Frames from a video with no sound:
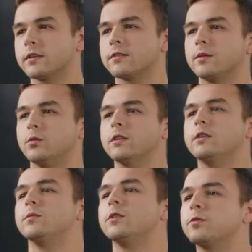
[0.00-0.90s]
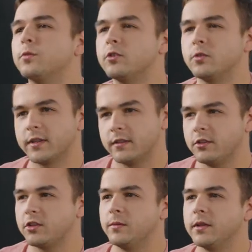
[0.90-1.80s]
разработки мы используем
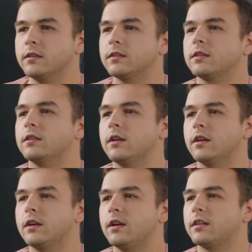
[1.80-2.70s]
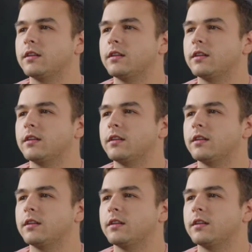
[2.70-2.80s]
различные методы а,